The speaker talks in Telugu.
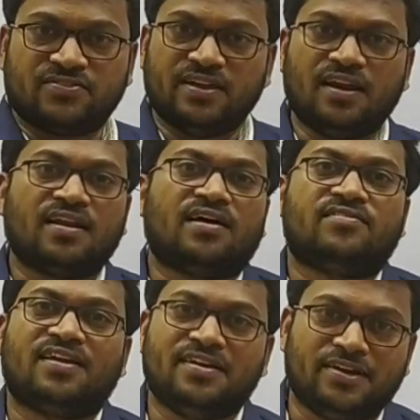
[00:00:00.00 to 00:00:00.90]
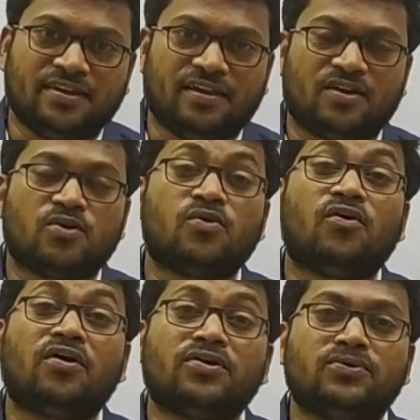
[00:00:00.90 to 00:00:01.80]
స్క్వేల్ రావాలంటే
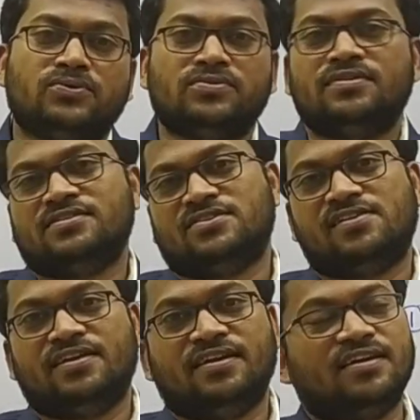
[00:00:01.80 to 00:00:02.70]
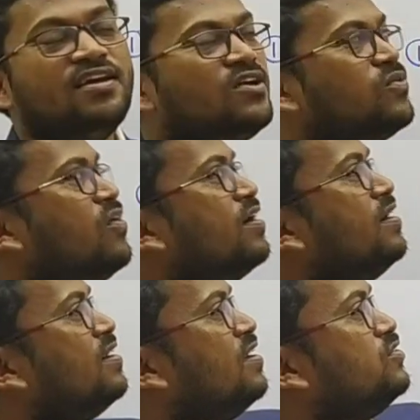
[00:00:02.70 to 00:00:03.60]
క్వార్టర్ గుర్తుంటే చాలండి క్వార్టర్ అంటే నా